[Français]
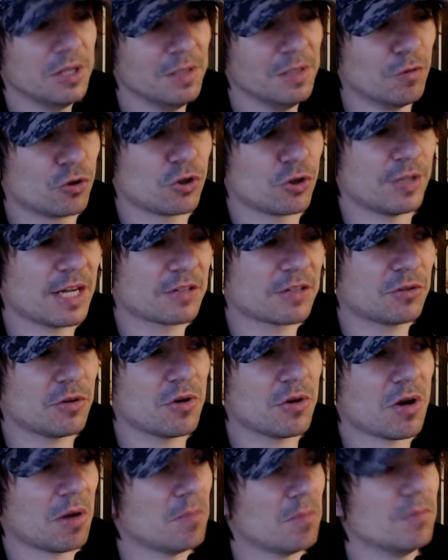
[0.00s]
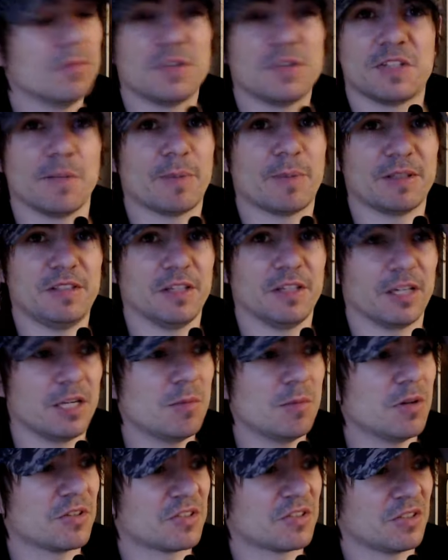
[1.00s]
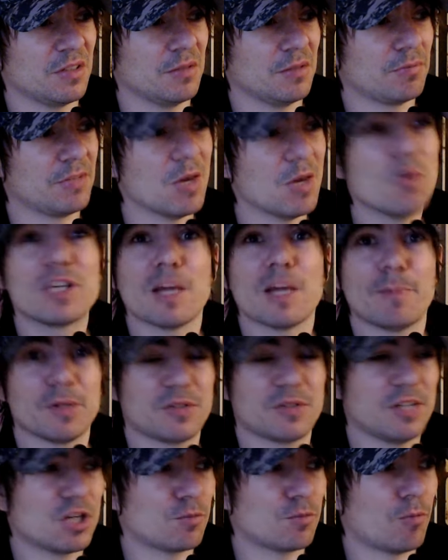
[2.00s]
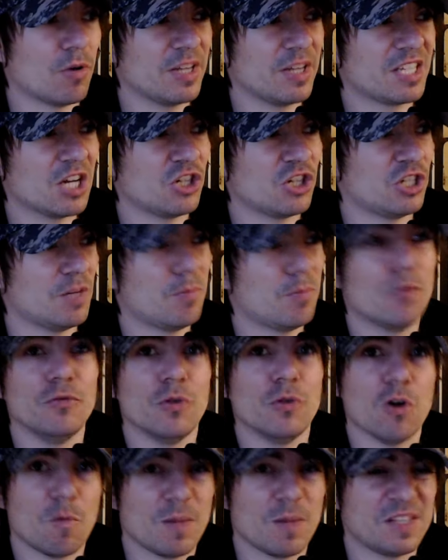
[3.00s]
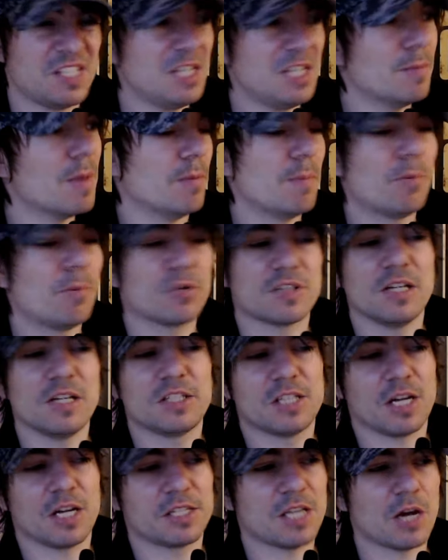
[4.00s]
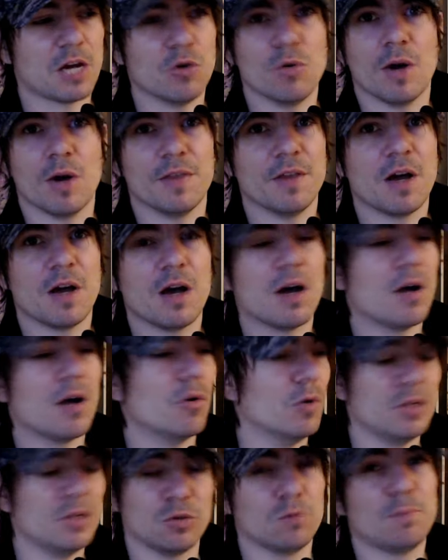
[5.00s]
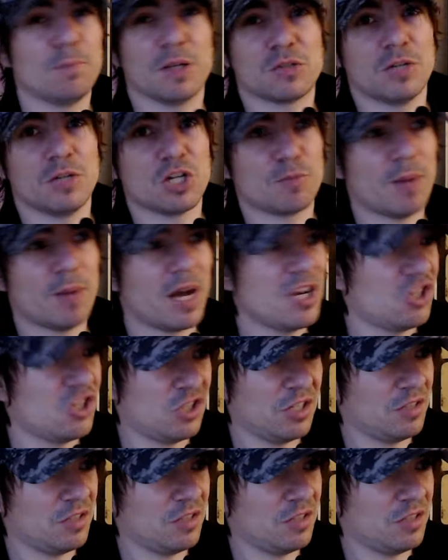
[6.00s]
Niveau jeu d'acteur, c'est pas terrible, c'est il y a aucun personnage pour lesquels j'éprouve de l'empathie, même pour celle qui incarne Loana, euh, les autres personnages pareils,